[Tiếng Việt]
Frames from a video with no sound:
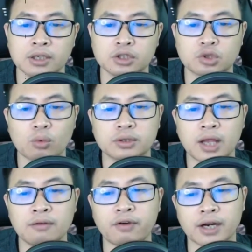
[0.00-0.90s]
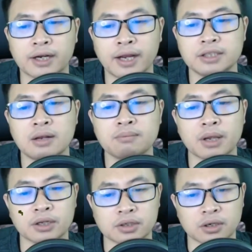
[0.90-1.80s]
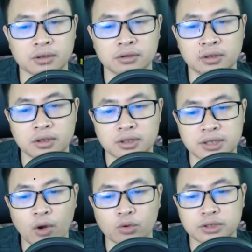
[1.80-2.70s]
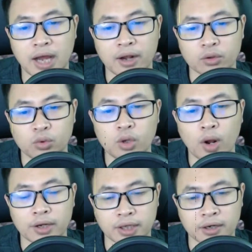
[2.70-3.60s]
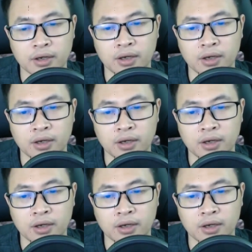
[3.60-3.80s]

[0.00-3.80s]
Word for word: Dùng thân phận khách nhân bình thường Giao trả tuyết hoa tiền